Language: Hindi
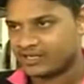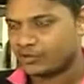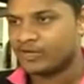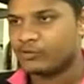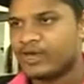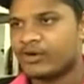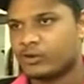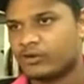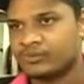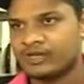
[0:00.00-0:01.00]
डिवाइड हुए
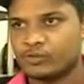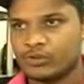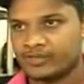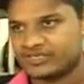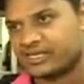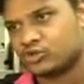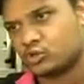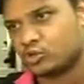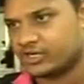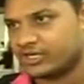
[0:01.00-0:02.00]
और हमने उन्हें बचाना
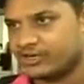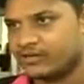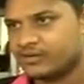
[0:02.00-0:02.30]
शुरू किया